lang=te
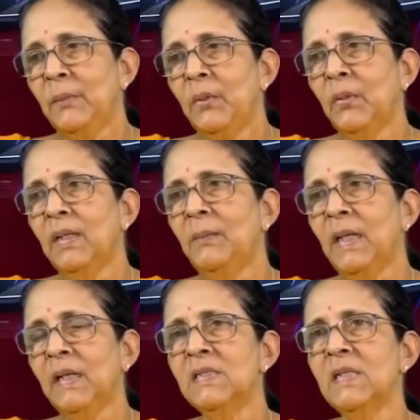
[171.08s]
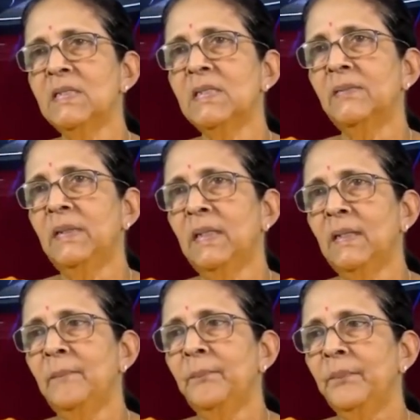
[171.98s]
ఈ ప్రోగ్రాంలు ఎక్కడ చేస్తామంటే
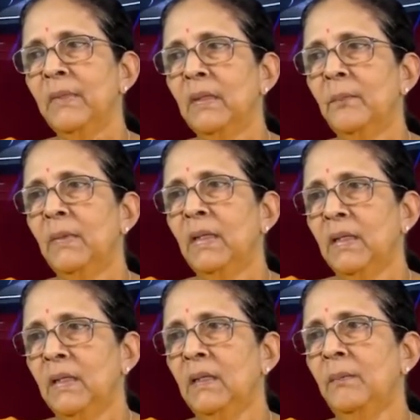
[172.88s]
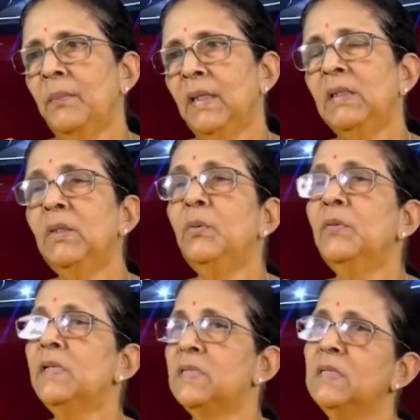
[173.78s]
మనకి ప్రతి
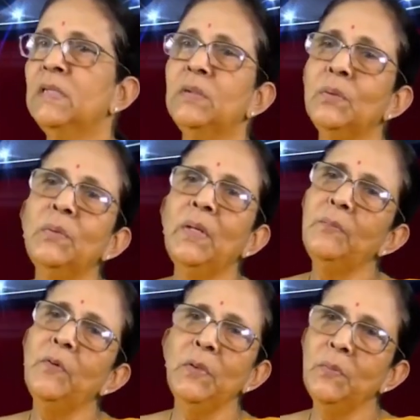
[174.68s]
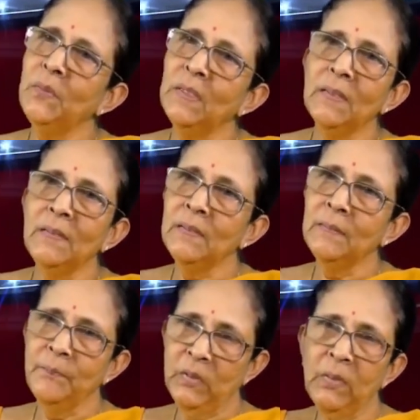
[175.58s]
యూనివర్సిటీతో ఎంఓయూ ఉన్నదండి
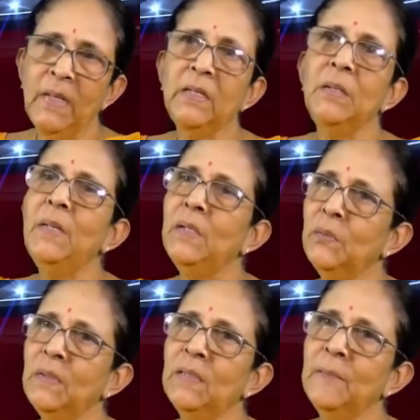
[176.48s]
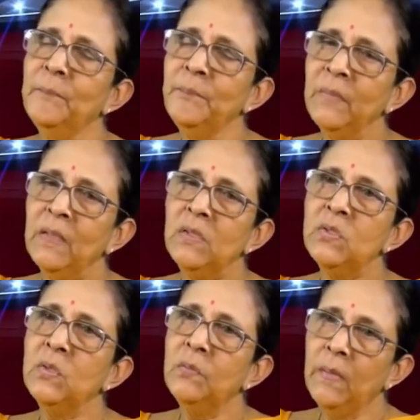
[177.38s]
ఒక అగ్రిమెంట్ ఉన్నది
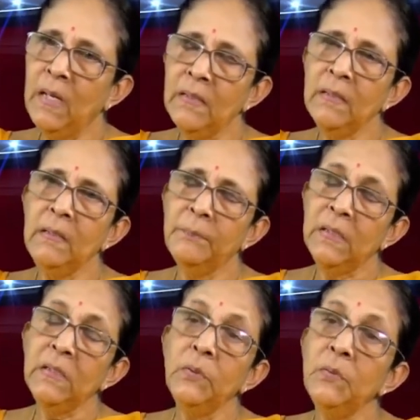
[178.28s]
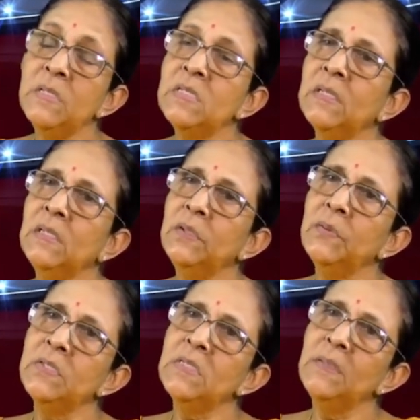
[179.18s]
సో వారి ప్రతి యూనివర్సిటీ కింద
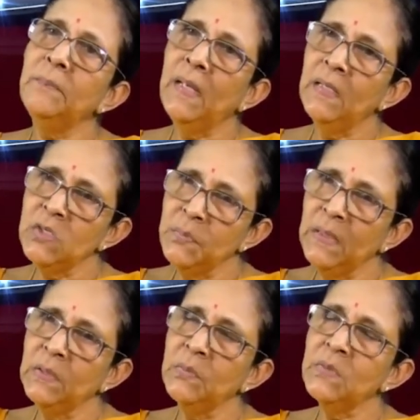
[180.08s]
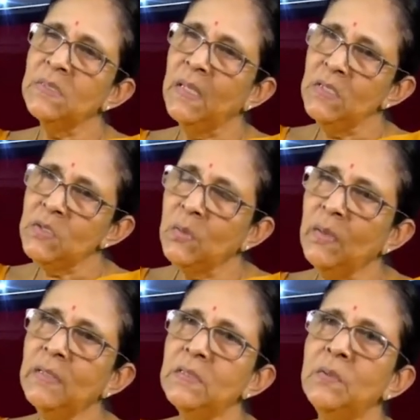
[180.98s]
వచ్చే మేనేజ్మెంట్ సైన్స్
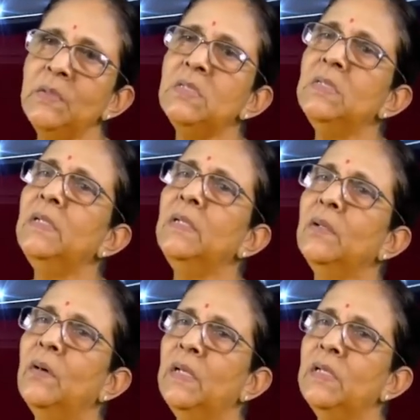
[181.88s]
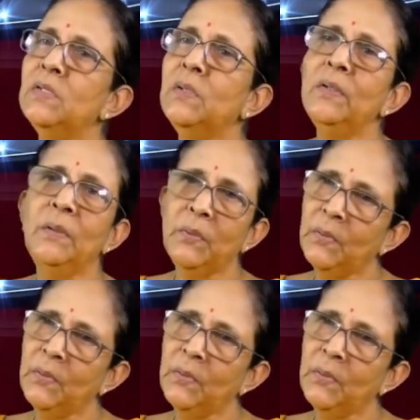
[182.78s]
కాలేజీలు ఇంజనీరింగ్ కాలేజీలు ఈ